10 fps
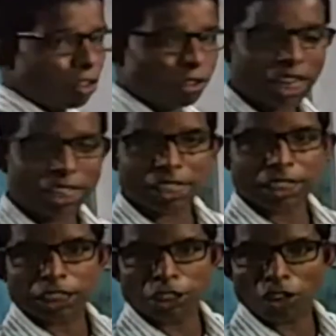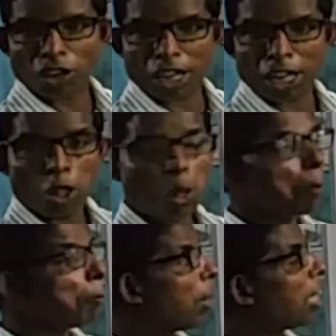চিহ্ন থাকলে কি চিহ্ন হয়
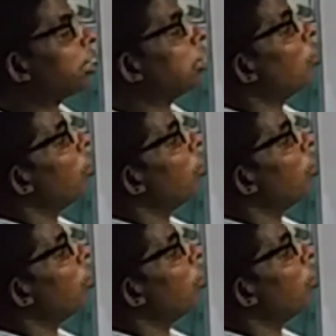প্লাস চিহ্ন